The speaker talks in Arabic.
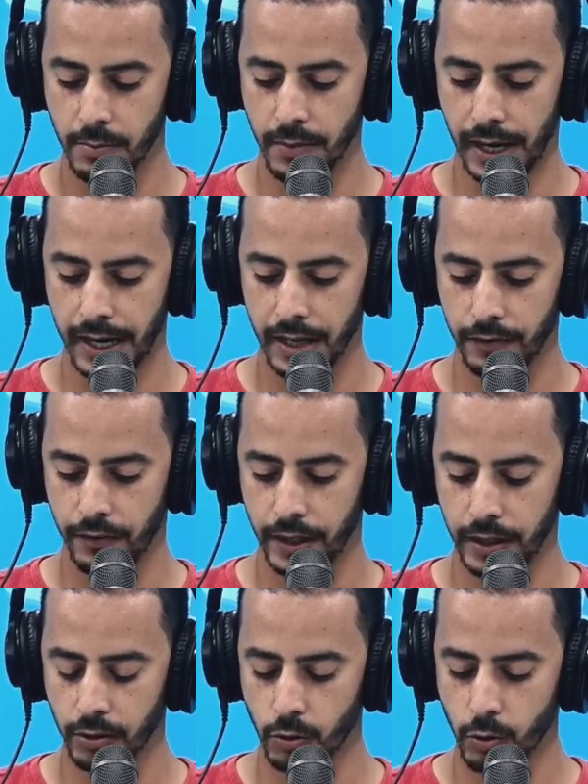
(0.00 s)
مع
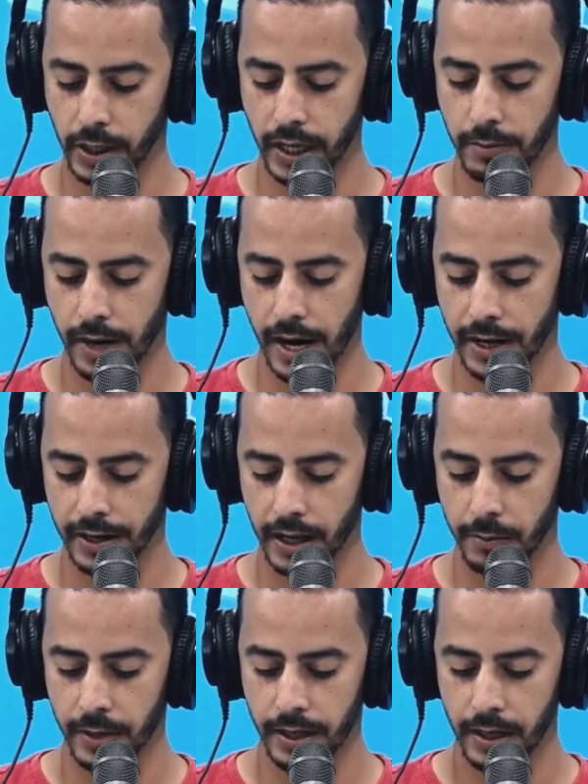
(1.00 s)
فريقه وكان محل
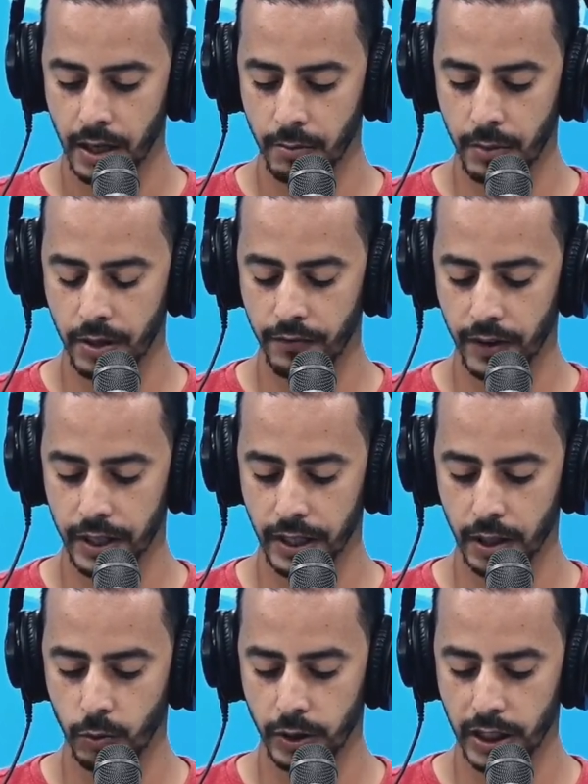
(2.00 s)
رغبة من فريق
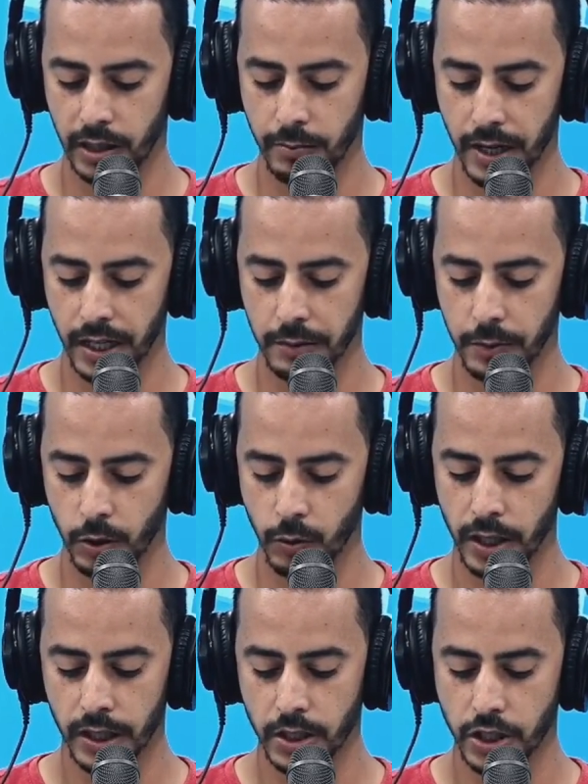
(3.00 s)
الوداد المغربي
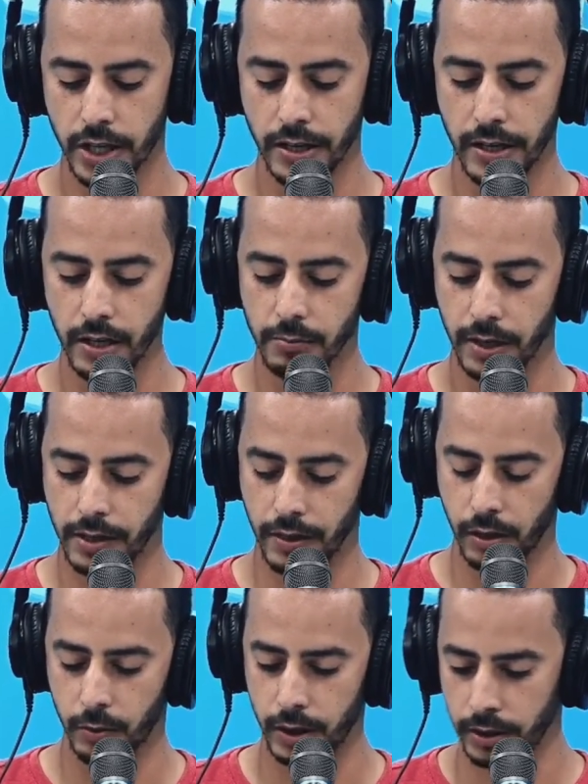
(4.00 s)
والرجاء
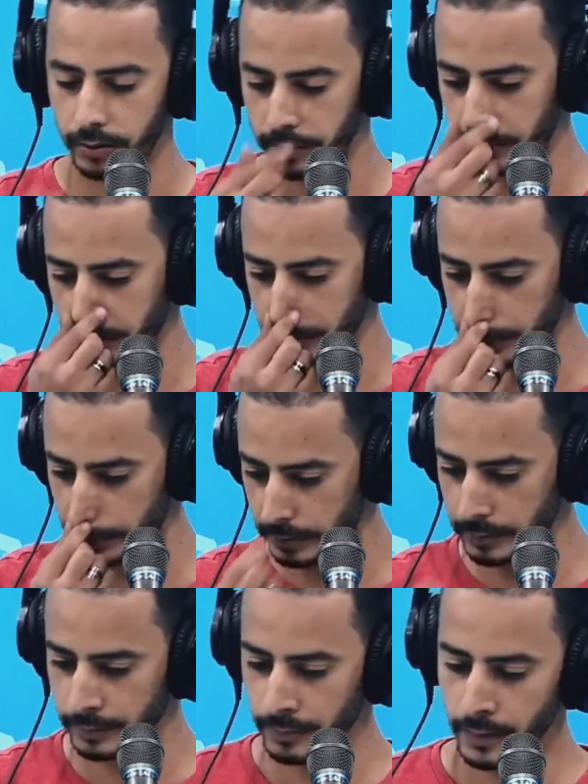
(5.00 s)
البيضاوي
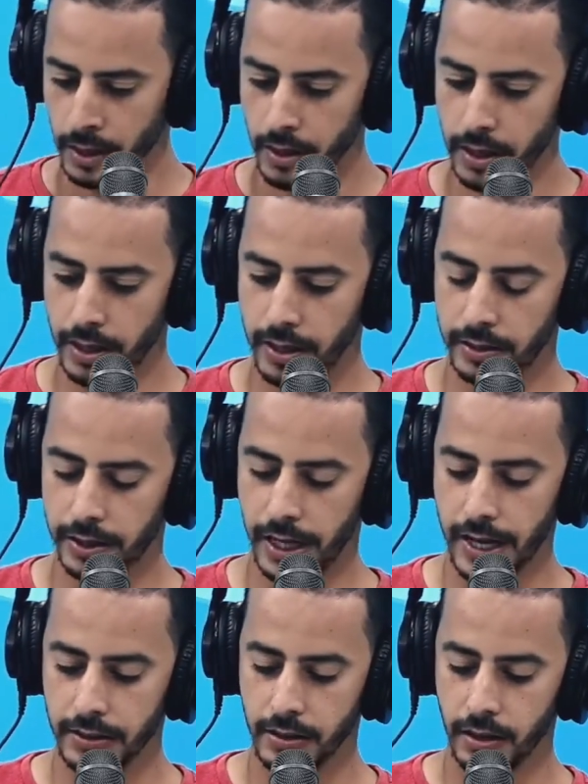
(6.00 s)

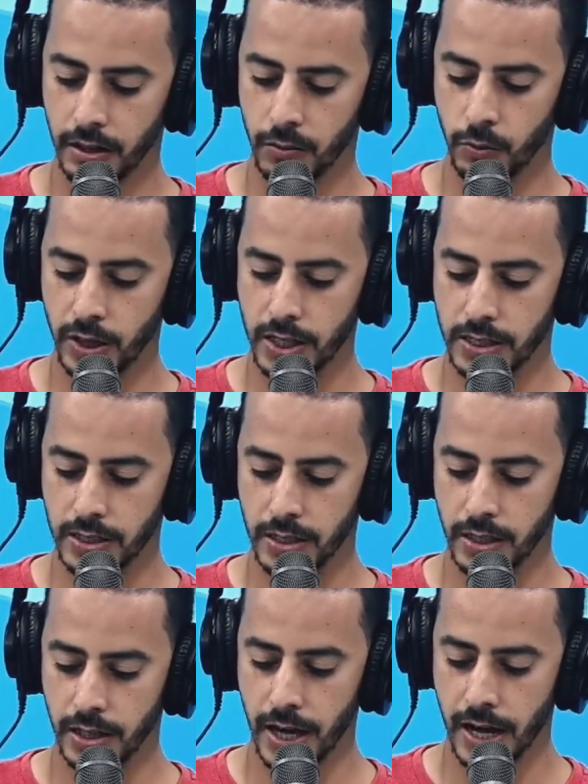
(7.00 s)
الاتحاد
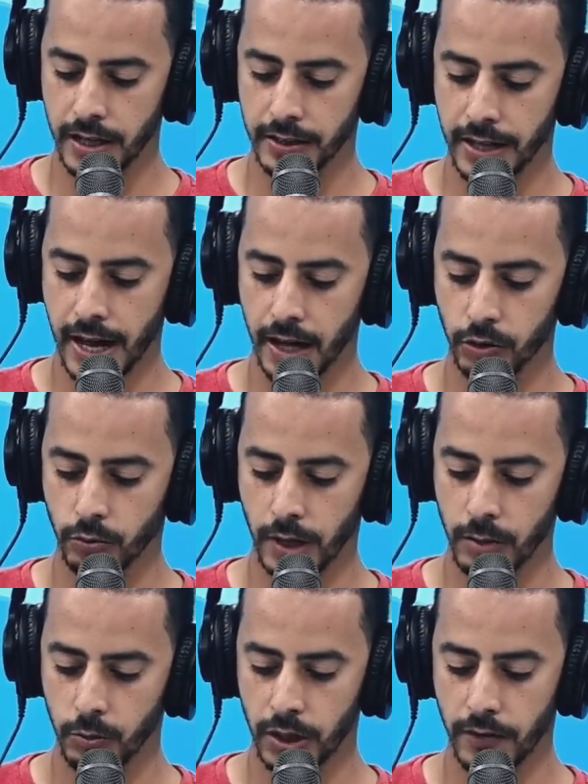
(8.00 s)
المونستيري أعلن تعاقده
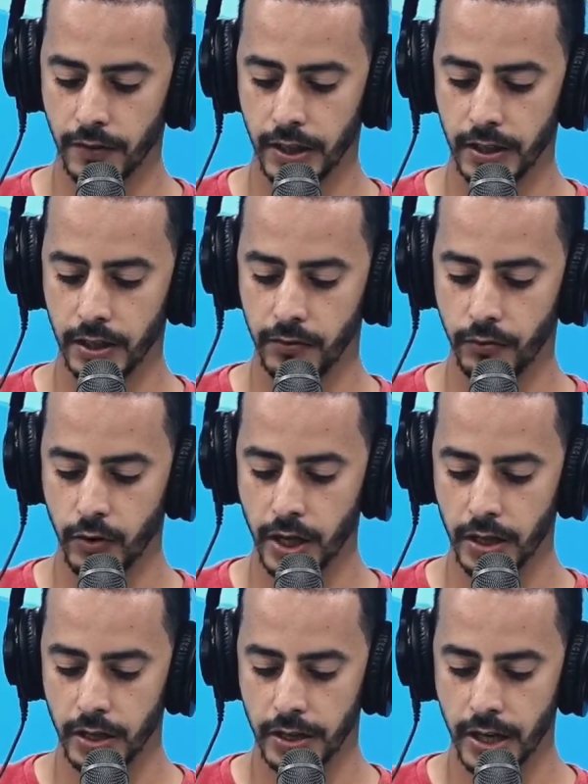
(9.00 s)
مع المدافع
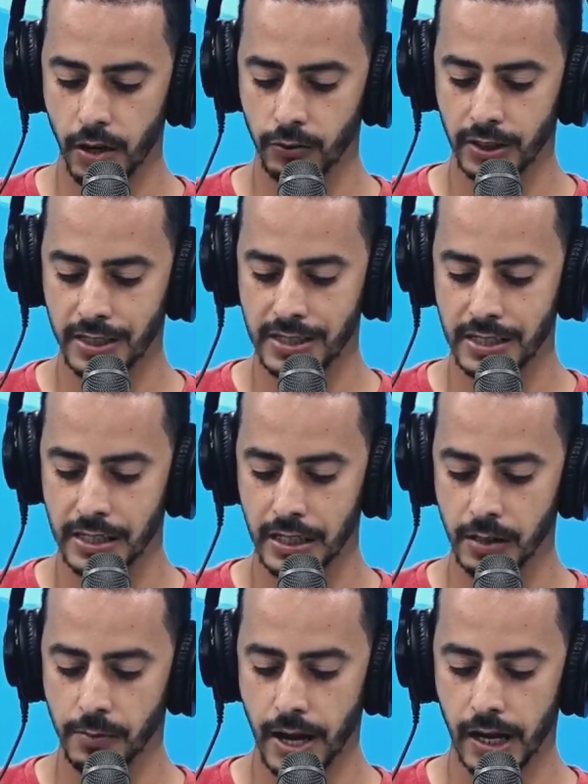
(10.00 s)
الإيفواري ناود
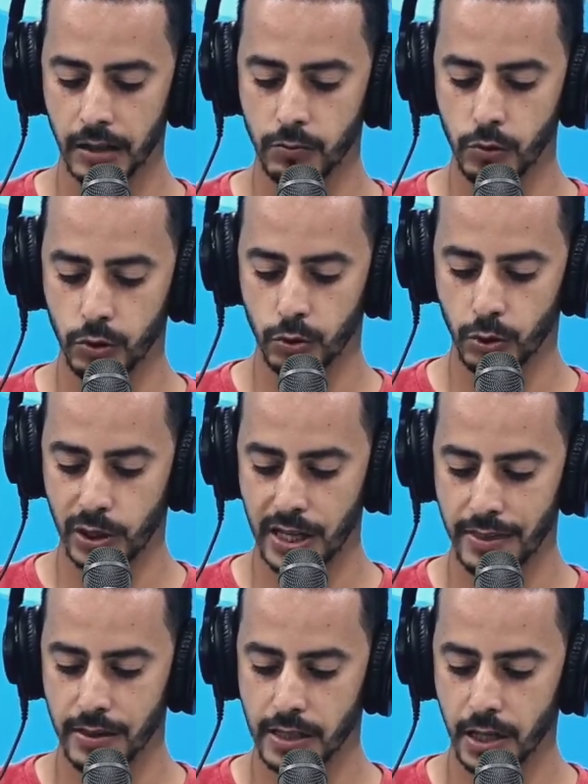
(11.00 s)
زيجي بعقد مدته
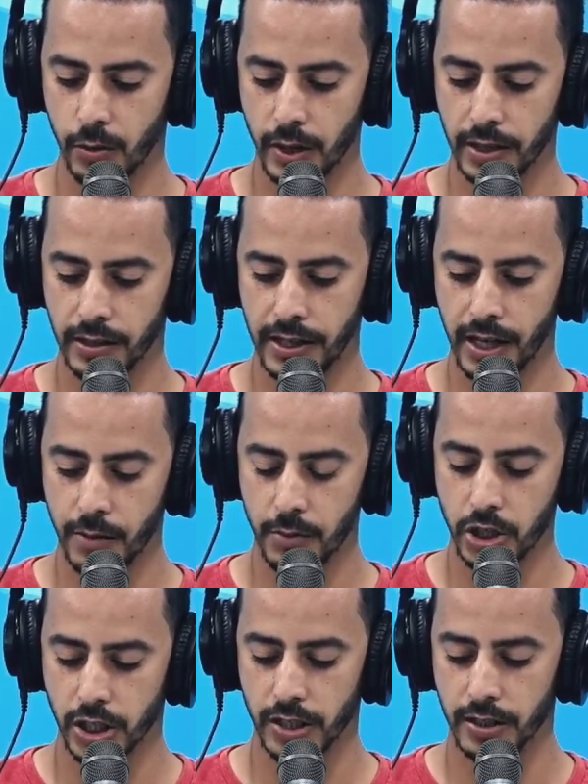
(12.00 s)
ثلاث سنوات اللاعب
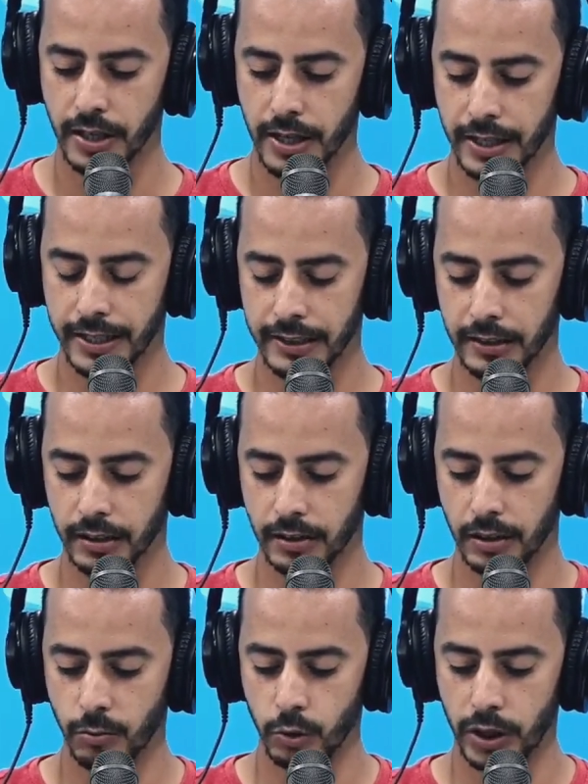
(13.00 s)
يشغل خطة
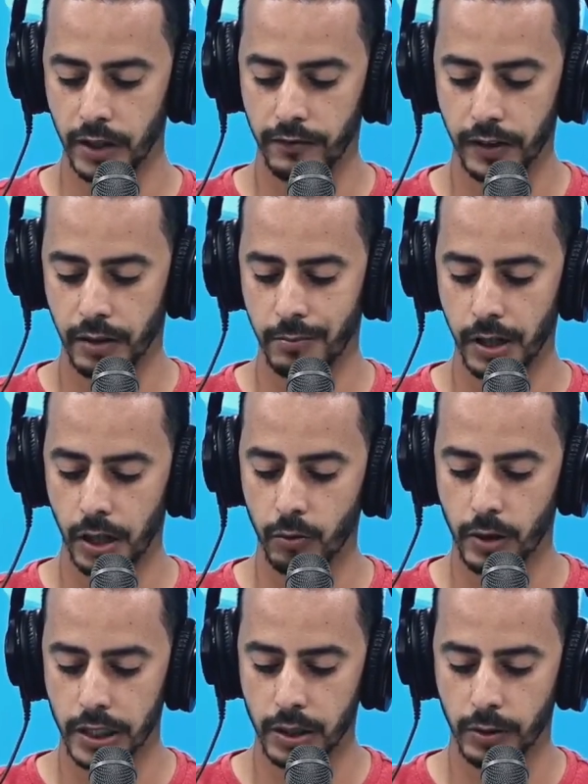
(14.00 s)
مدافع
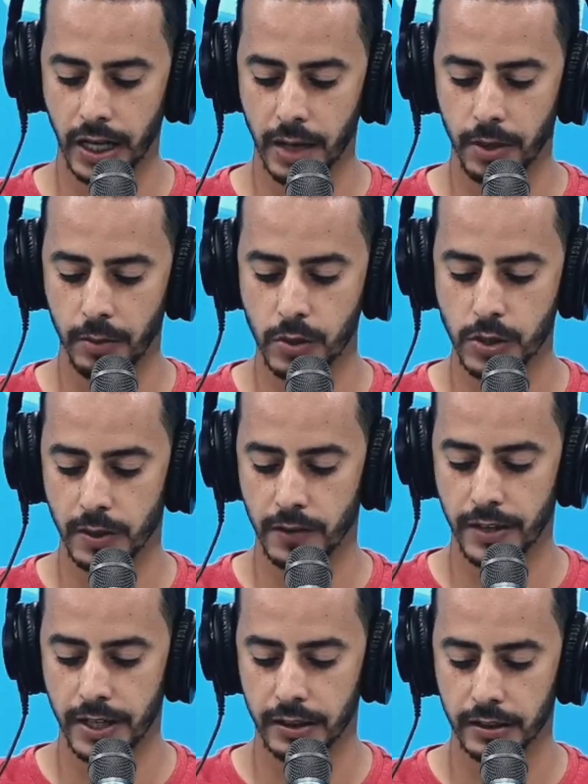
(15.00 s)
محوري ولعب الموسم
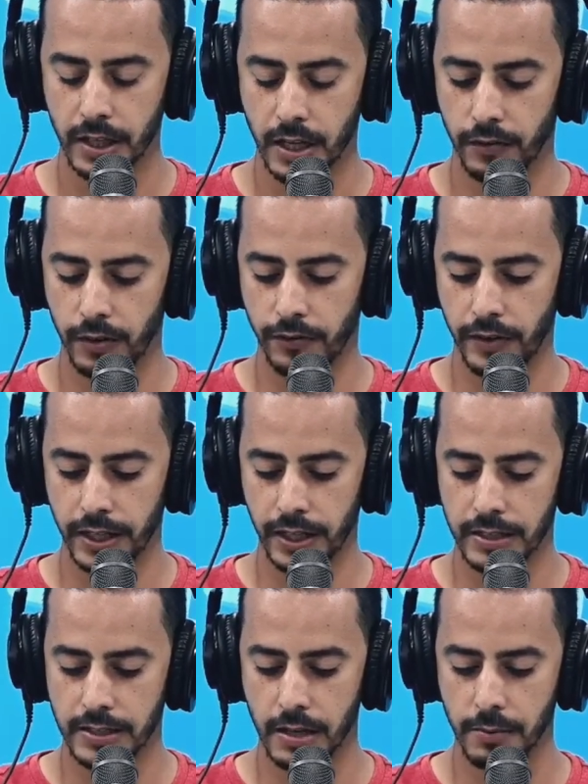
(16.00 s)
الفارط في
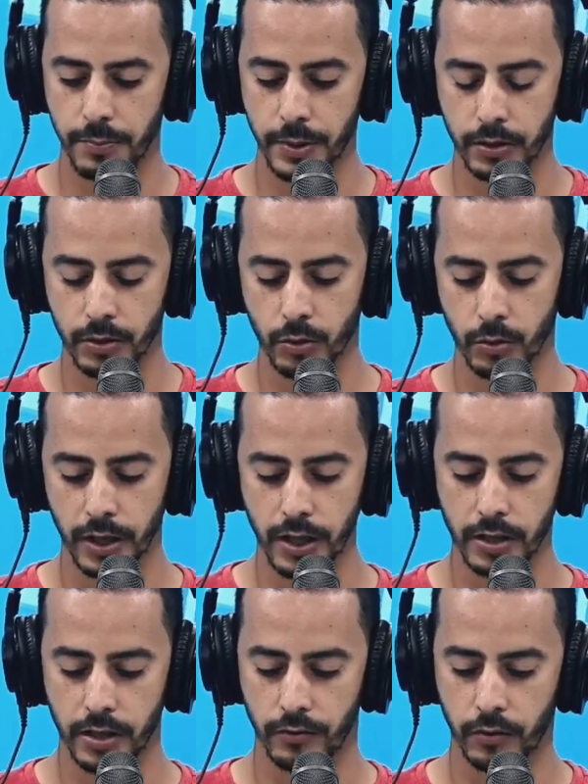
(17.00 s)
فريق سان بيدرو
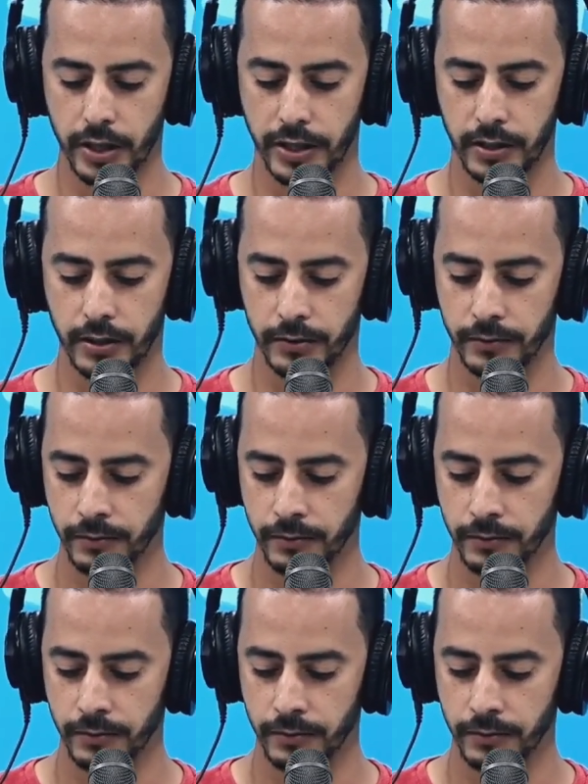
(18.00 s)
الإيفواري